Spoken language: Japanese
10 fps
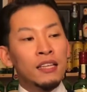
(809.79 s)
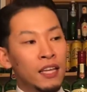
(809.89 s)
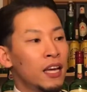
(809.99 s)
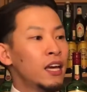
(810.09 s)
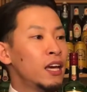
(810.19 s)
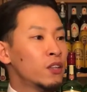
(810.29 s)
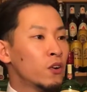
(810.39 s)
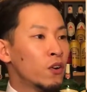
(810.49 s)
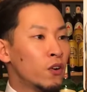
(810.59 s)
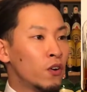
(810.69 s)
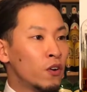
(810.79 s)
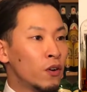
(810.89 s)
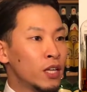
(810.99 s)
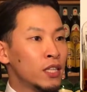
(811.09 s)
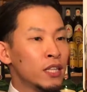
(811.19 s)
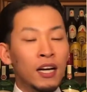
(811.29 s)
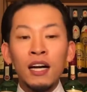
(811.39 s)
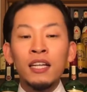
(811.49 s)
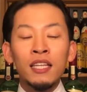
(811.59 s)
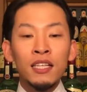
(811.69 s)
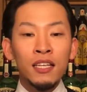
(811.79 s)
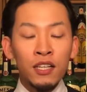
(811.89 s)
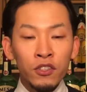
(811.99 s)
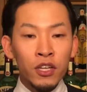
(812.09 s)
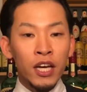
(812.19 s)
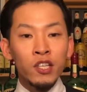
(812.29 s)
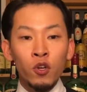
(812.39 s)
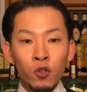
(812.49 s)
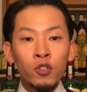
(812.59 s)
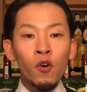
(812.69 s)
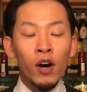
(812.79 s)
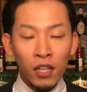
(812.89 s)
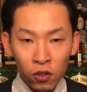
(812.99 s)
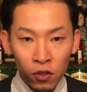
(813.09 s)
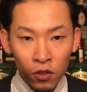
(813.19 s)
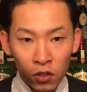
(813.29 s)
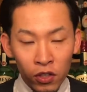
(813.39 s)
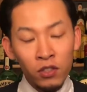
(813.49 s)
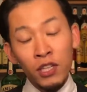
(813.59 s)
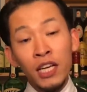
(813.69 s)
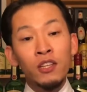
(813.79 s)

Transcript: で、えーと、高畑にある、えー、食堂島っていう、ね、